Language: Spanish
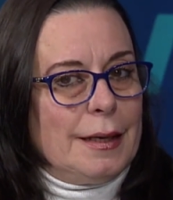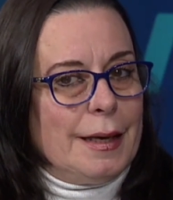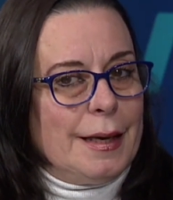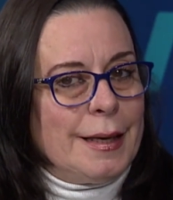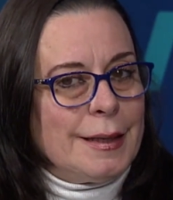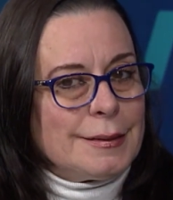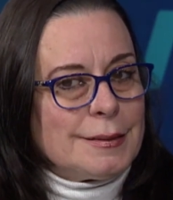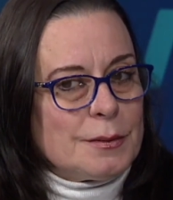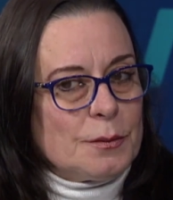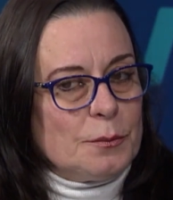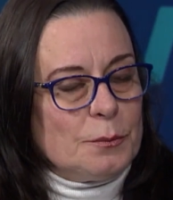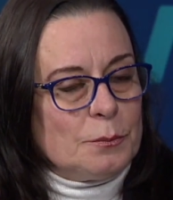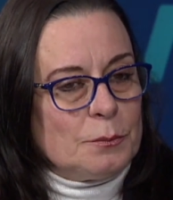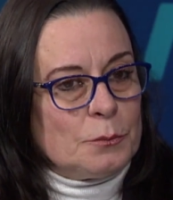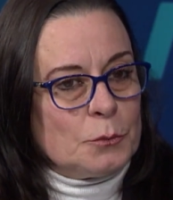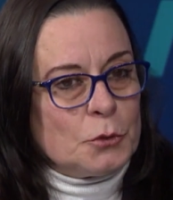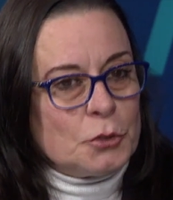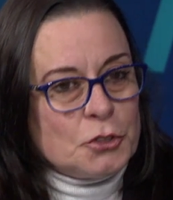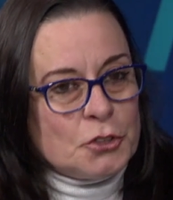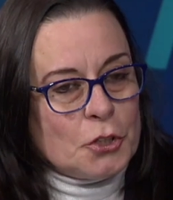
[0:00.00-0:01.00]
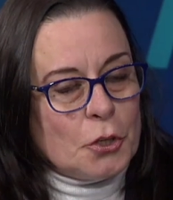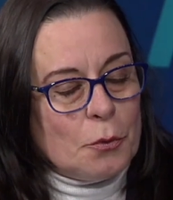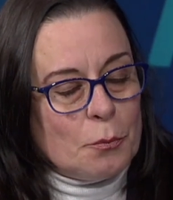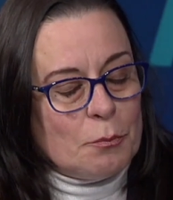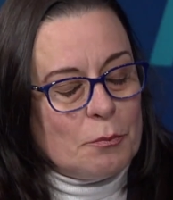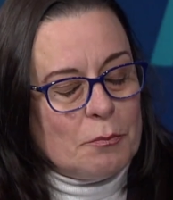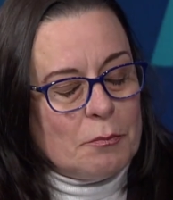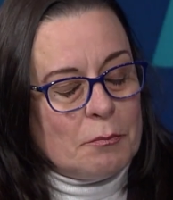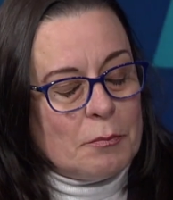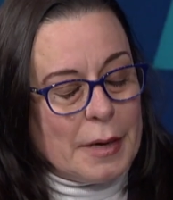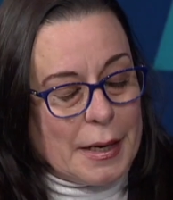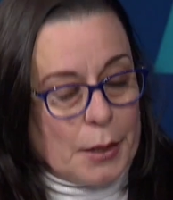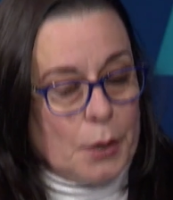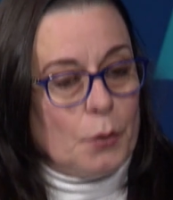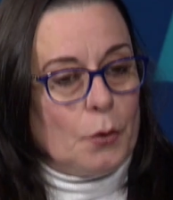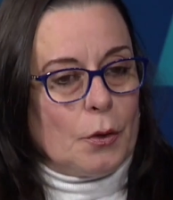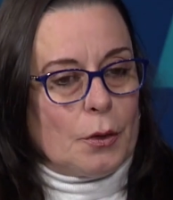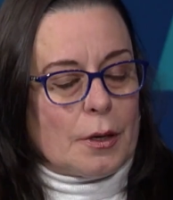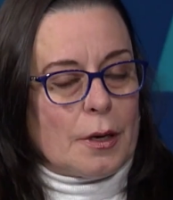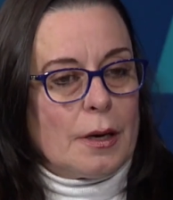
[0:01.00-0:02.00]
es mucho
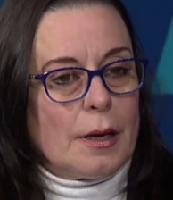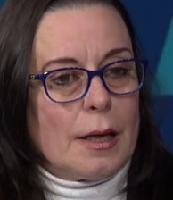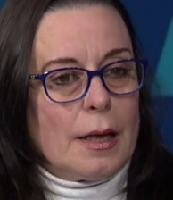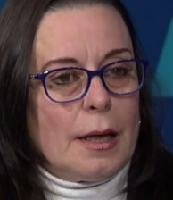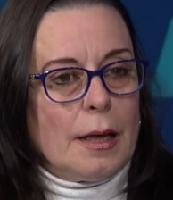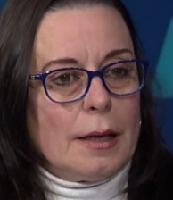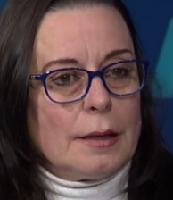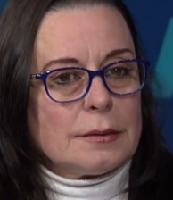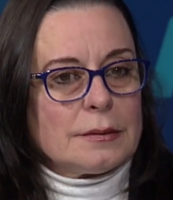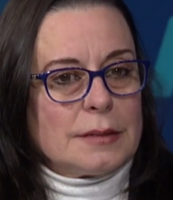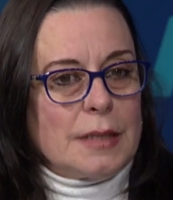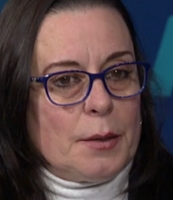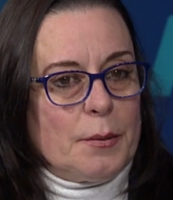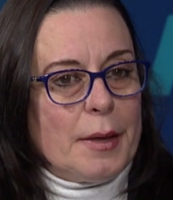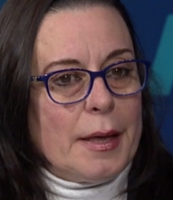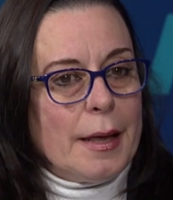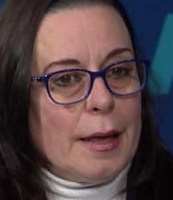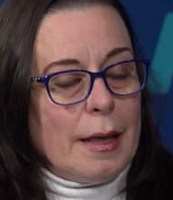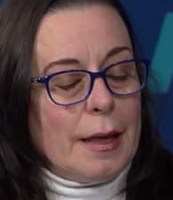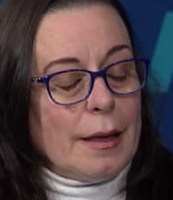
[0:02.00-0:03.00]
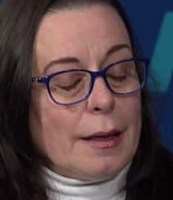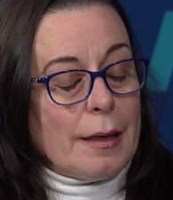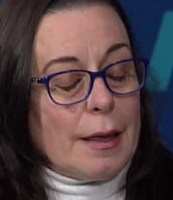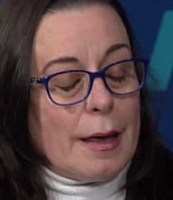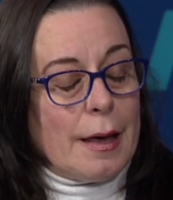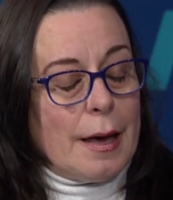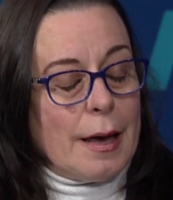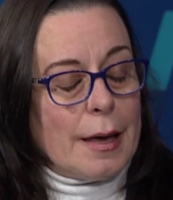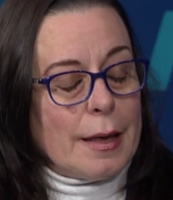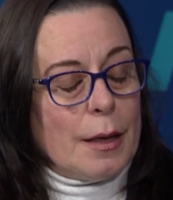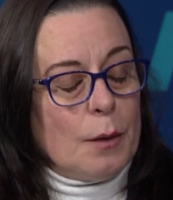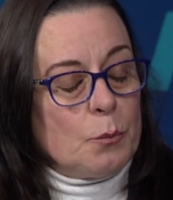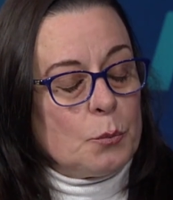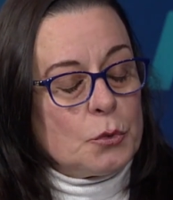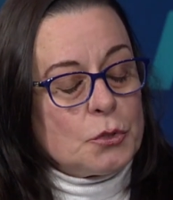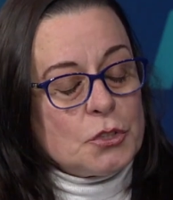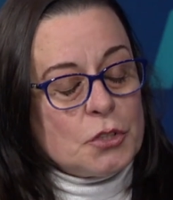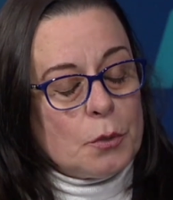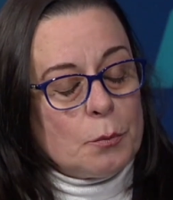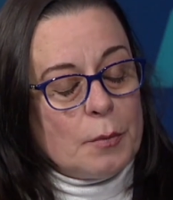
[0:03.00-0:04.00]
mayor, se ve que hay
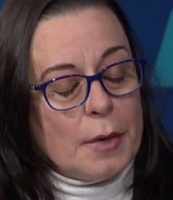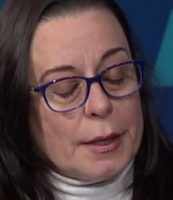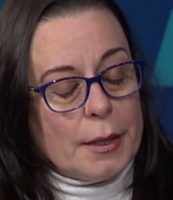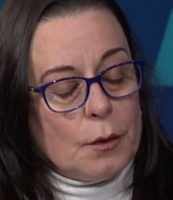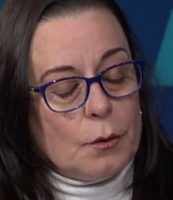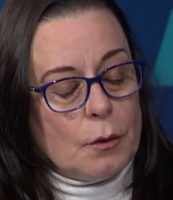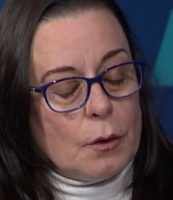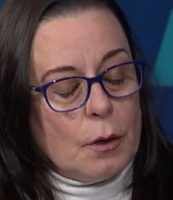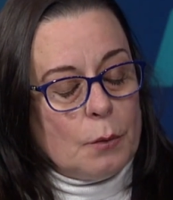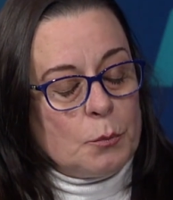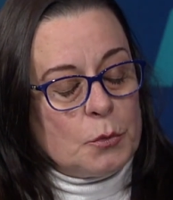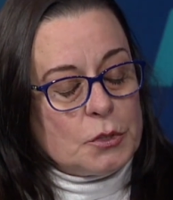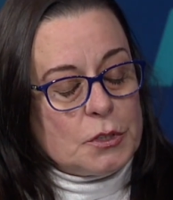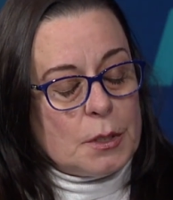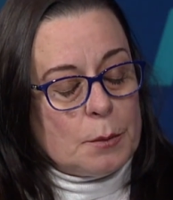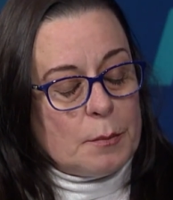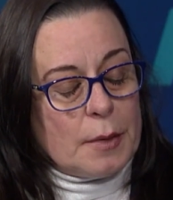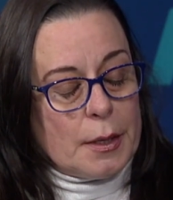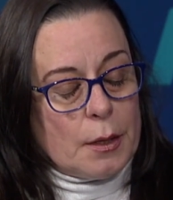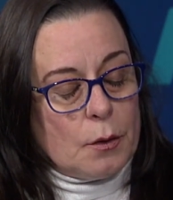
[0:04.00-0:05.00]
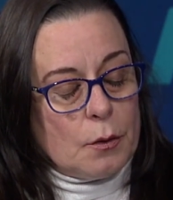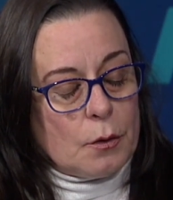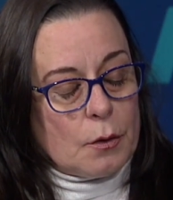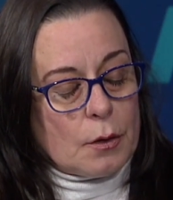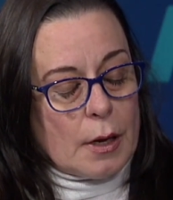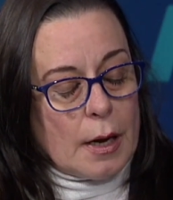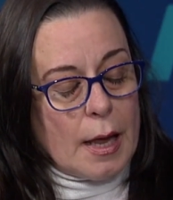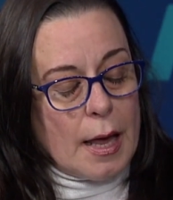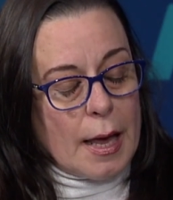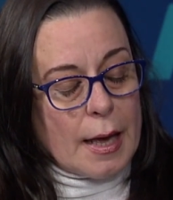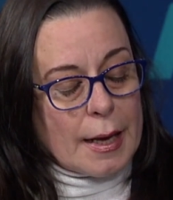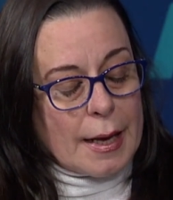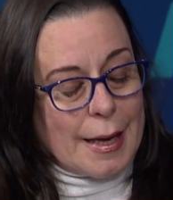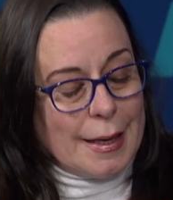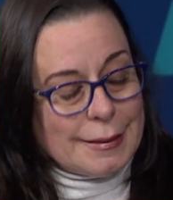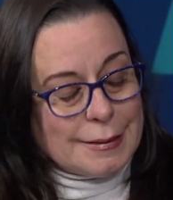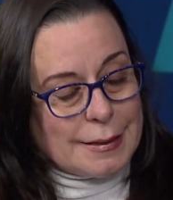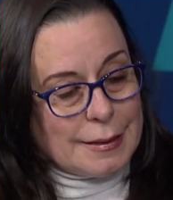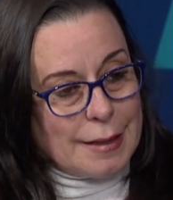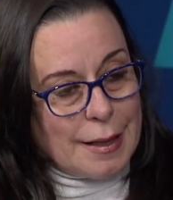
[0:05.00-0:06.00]
mucho mayor, mucha mayor
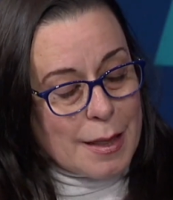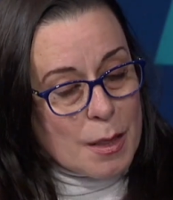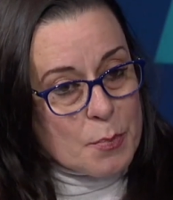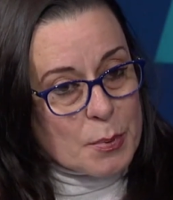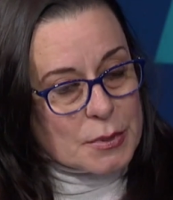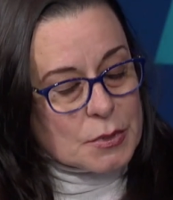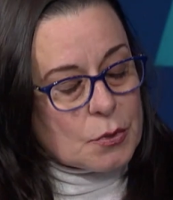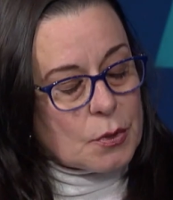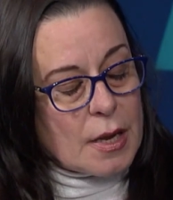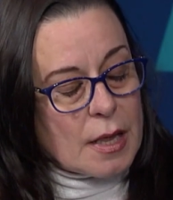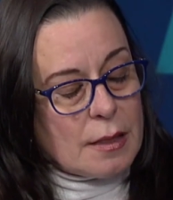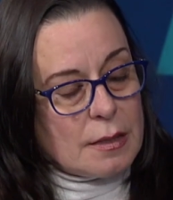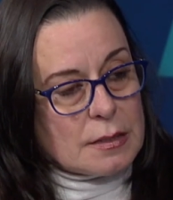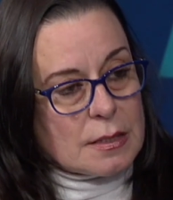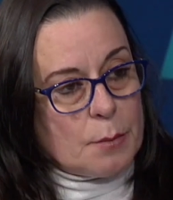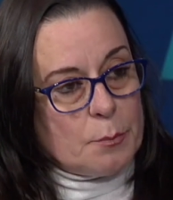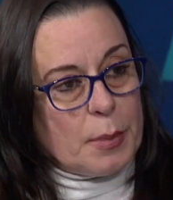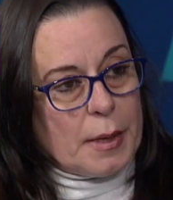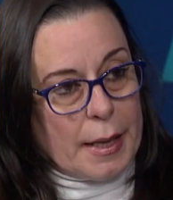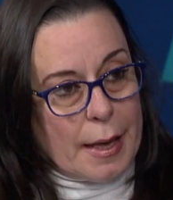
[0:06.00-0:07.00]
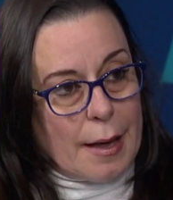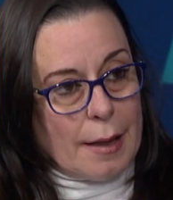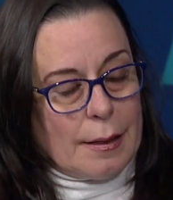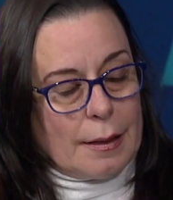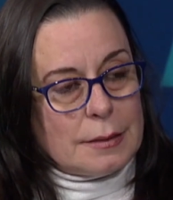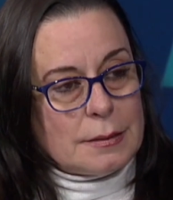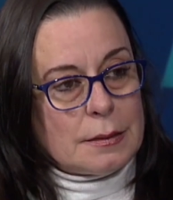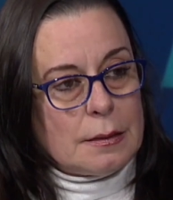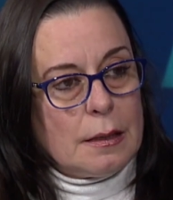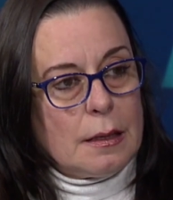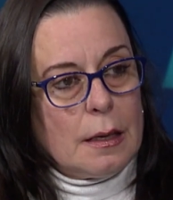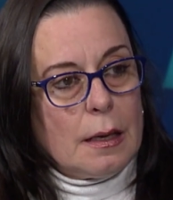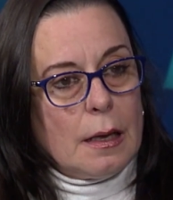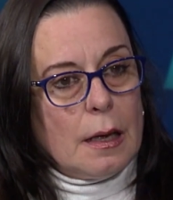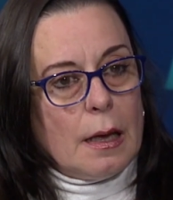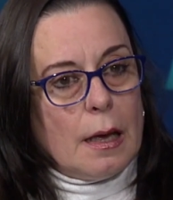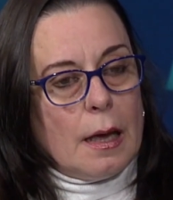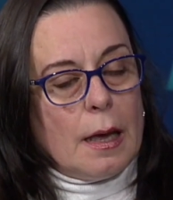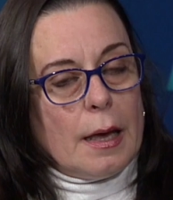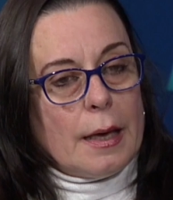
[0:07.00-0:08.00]
cantidad de personas desempleadas
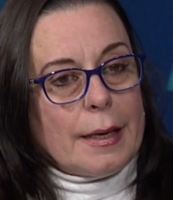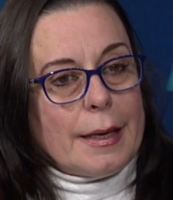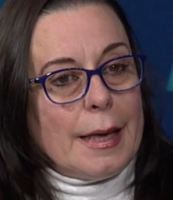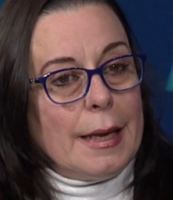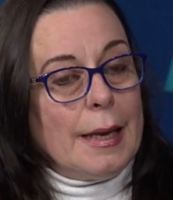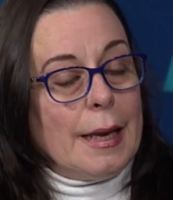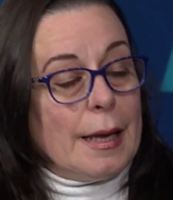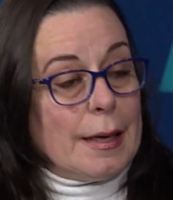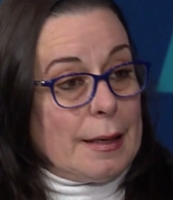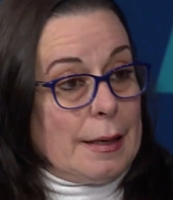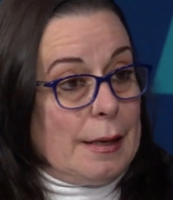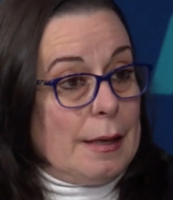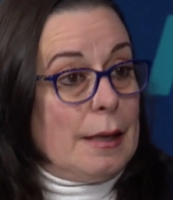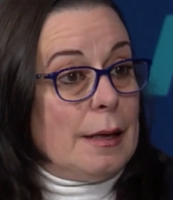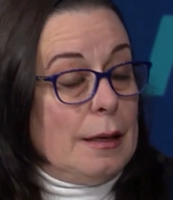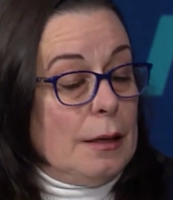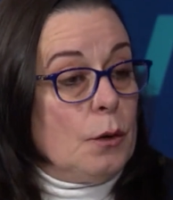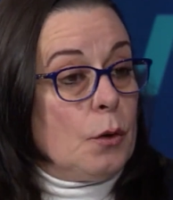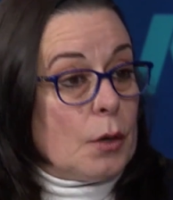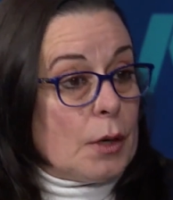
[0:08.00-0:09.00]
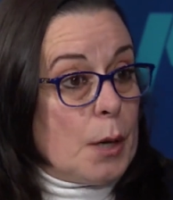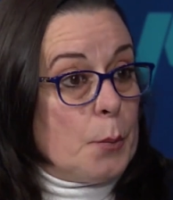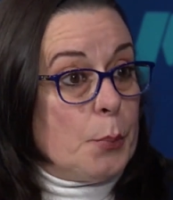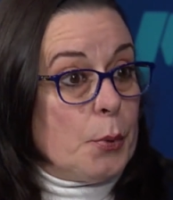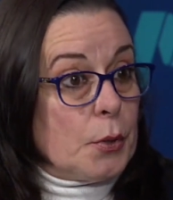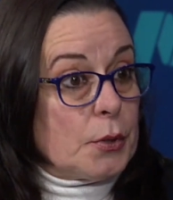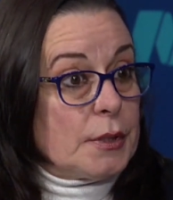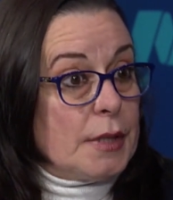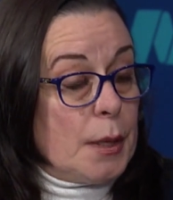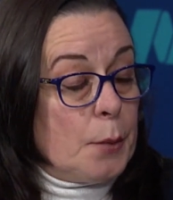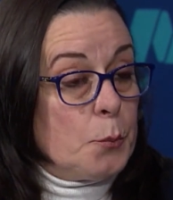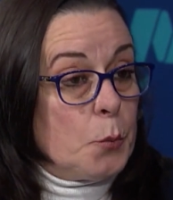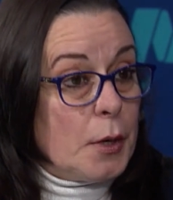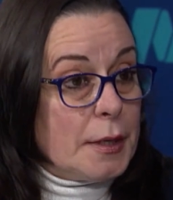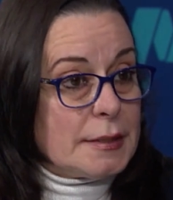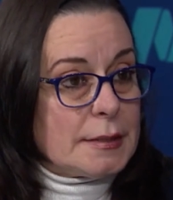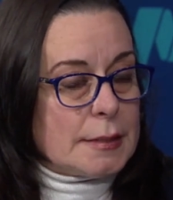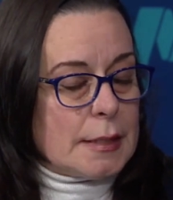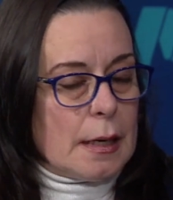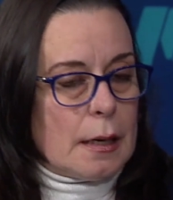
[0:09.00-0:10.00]
que la que los reportes
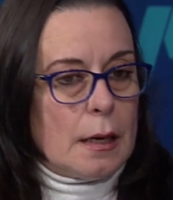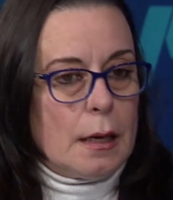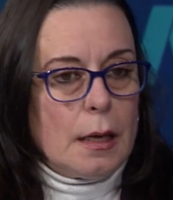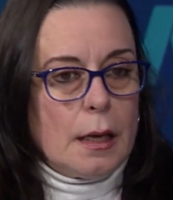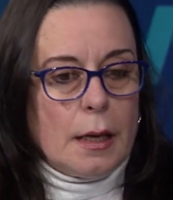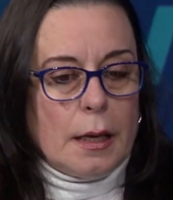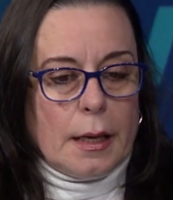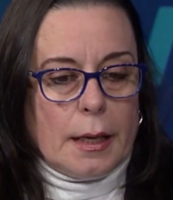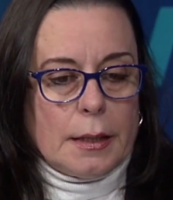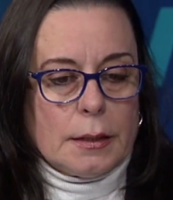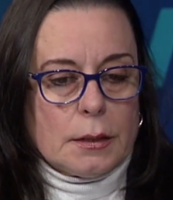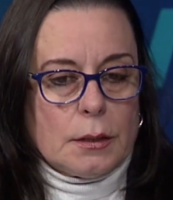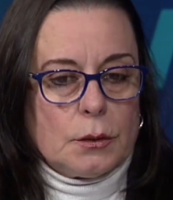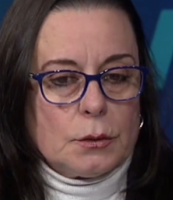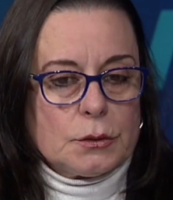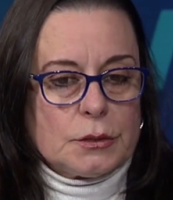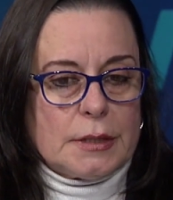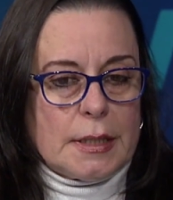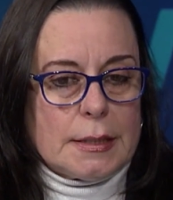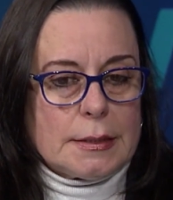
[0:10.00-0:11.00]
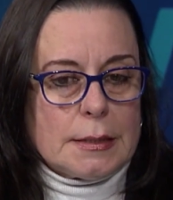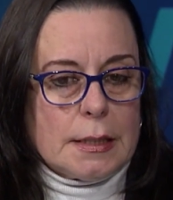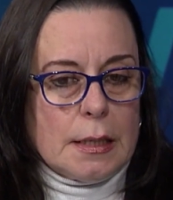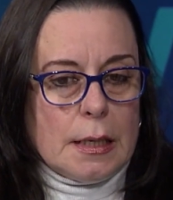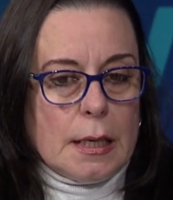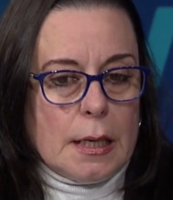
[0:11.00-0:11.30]
muestran. Entonces,